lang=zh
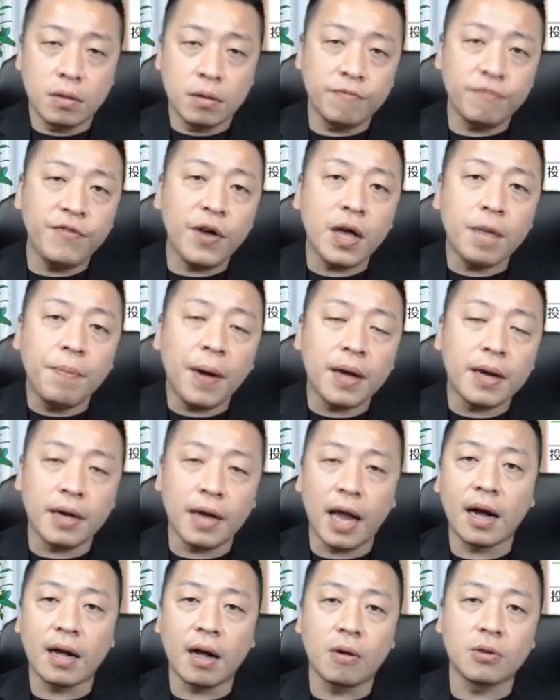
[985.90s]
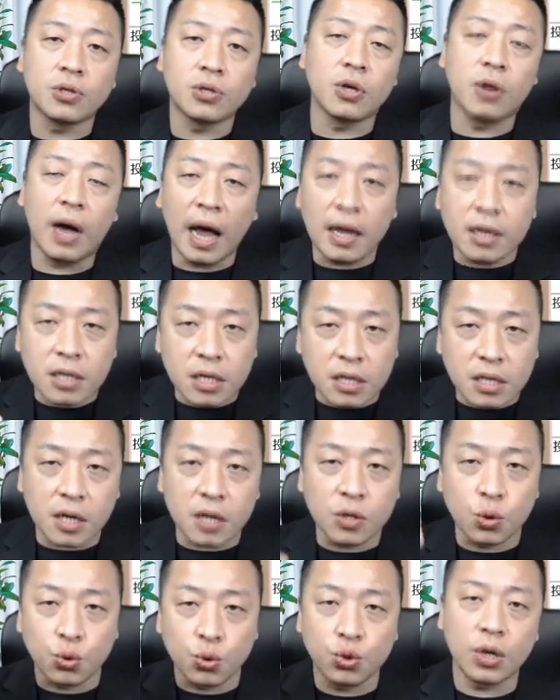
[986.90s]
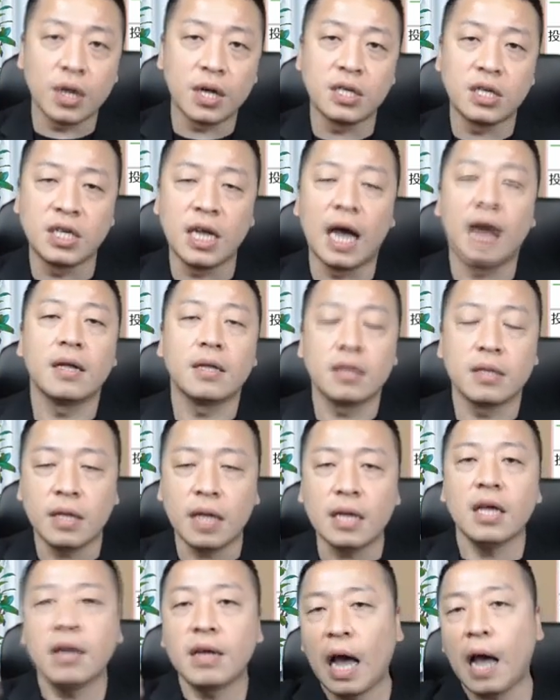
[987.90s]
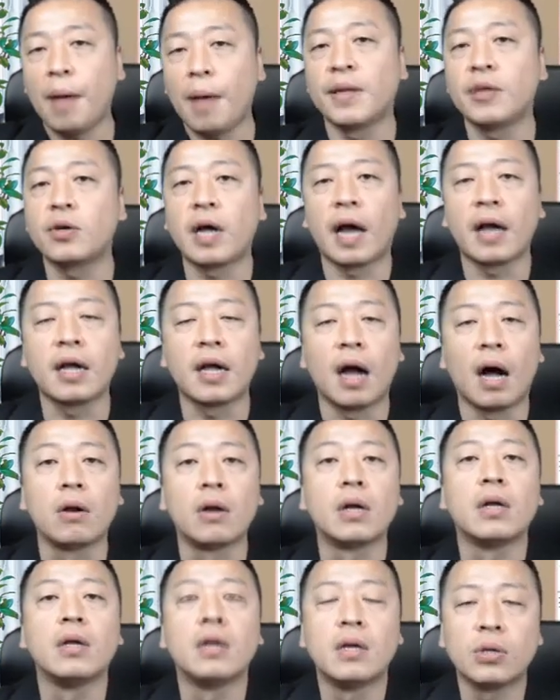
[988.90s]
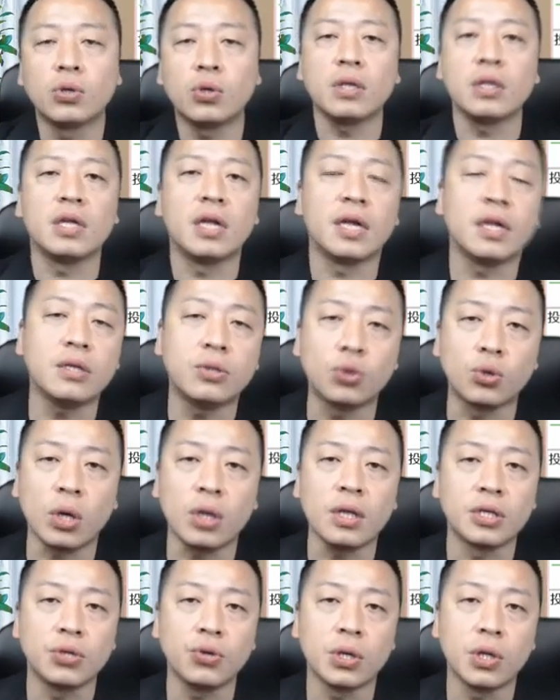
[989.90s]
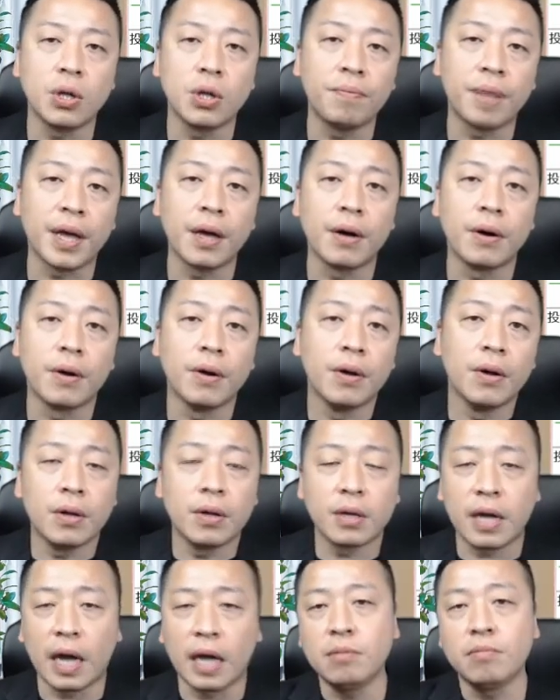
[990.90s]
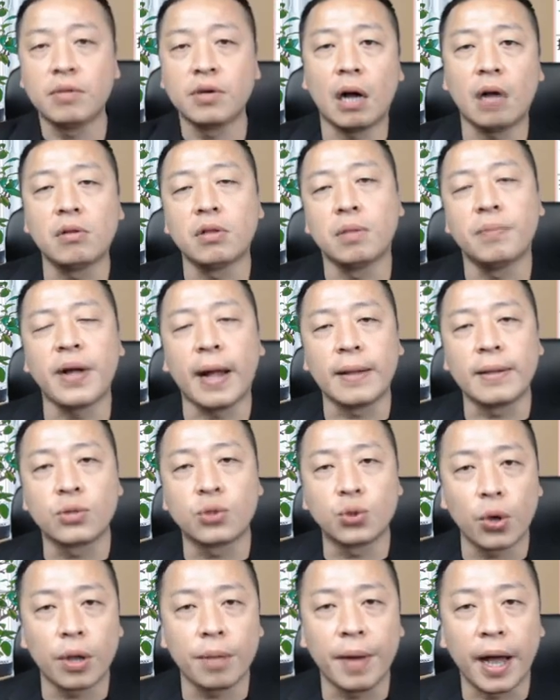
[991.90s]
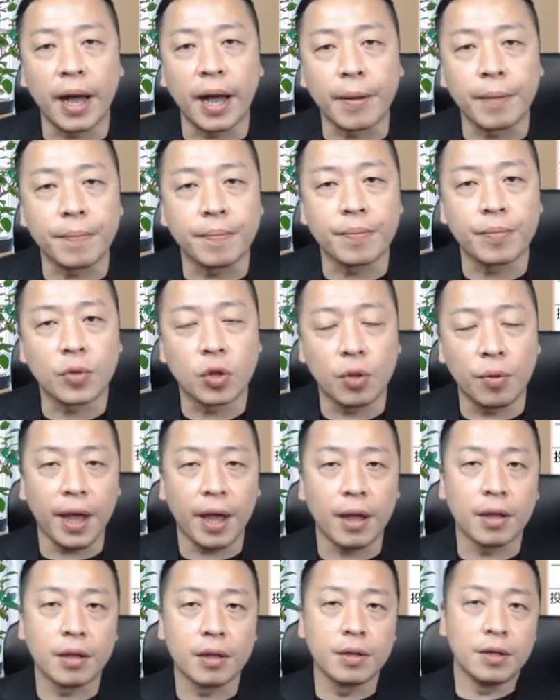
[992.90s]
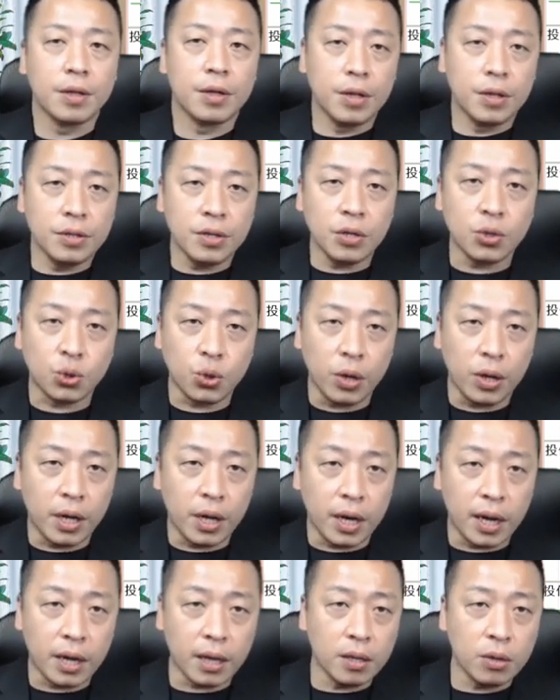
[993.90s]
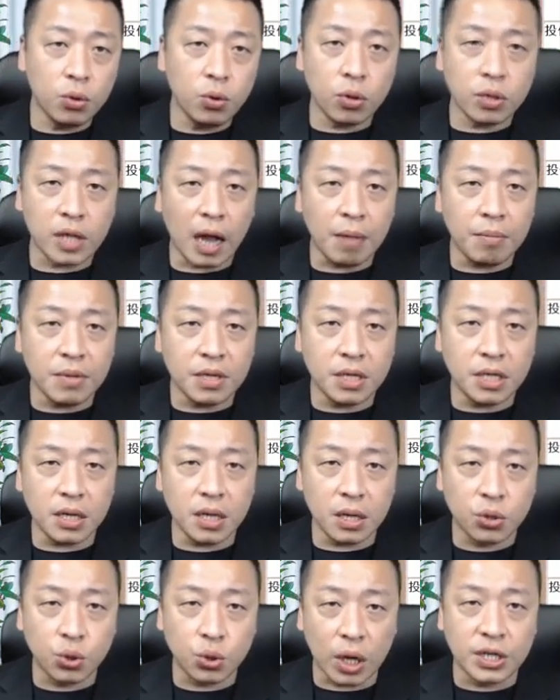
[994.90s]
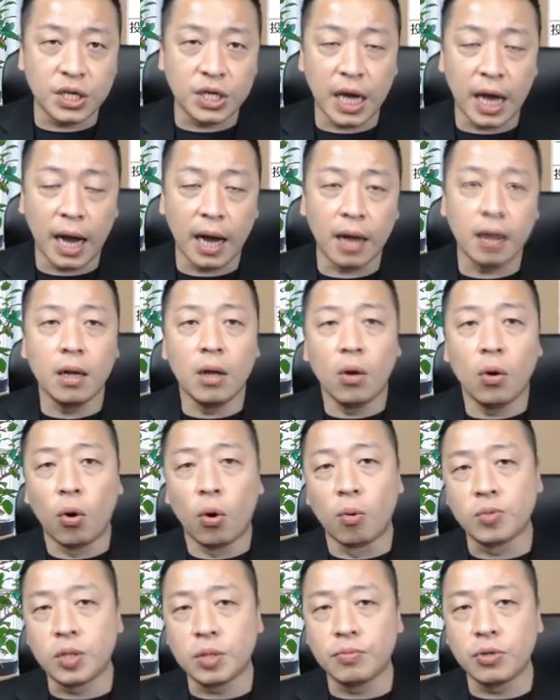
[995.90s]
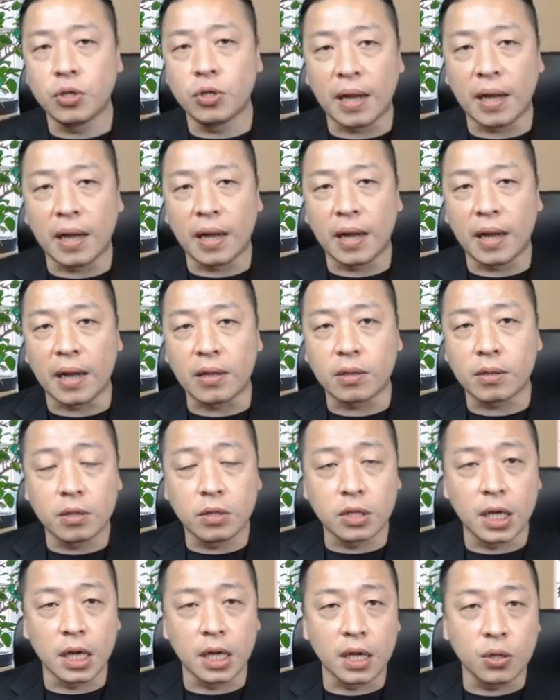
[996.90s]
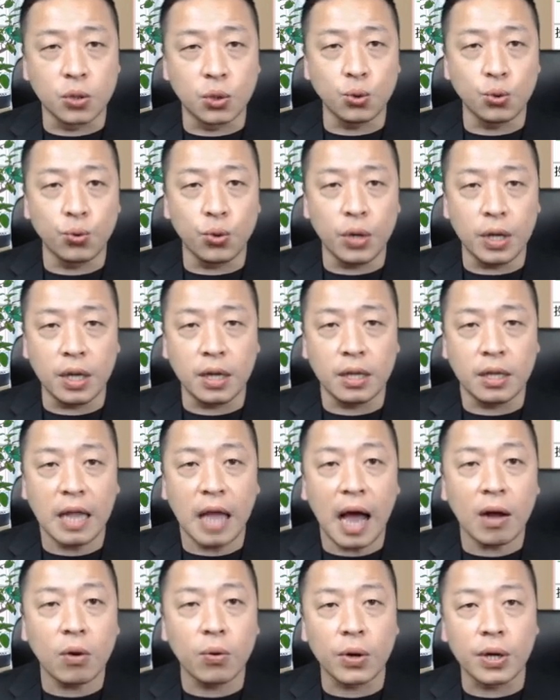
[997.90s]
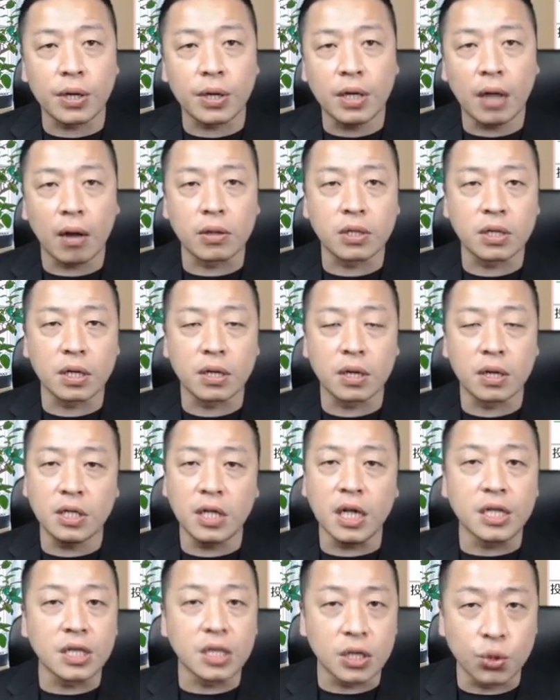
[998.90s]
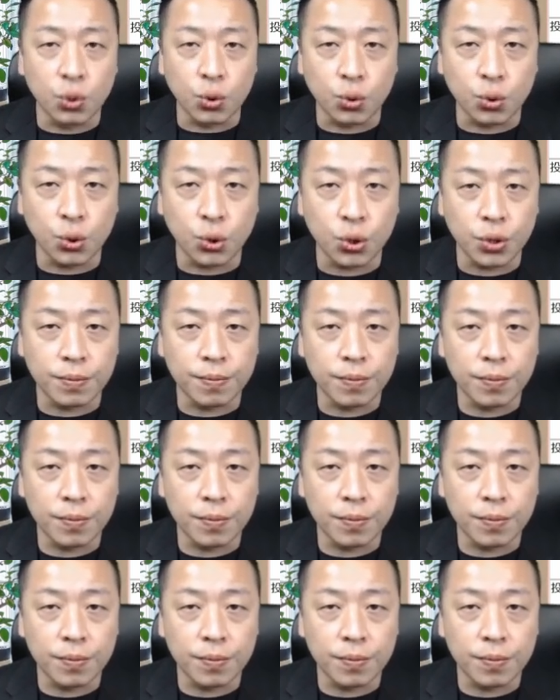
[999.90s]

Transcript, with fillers: 费半拉高之后，I C 设计族群很强，但一开盘就开高了，所以你连追的机会都没有，开这么高你不敢追嘛，对不对？那所以嘞，如果他们接着转强，我们是不是就可以把整个注意力拉回到整个电子族群